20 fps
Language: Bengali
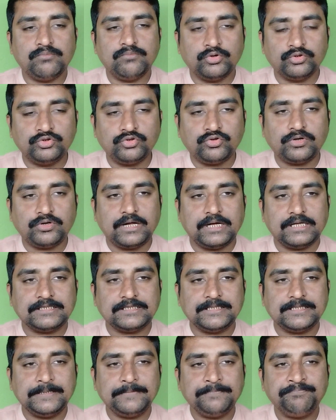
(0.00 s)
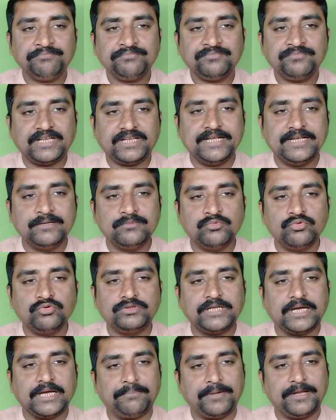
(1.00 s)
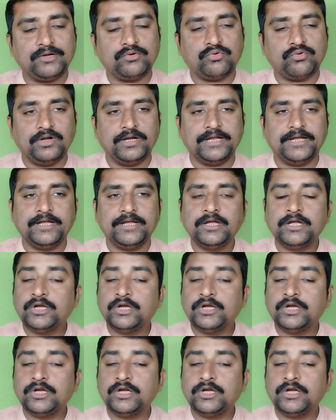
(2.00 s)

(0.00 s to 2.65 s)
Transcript: বন্ধ করা আছে তাই এই মুহূর্তে অ্যাপ্লাই করলে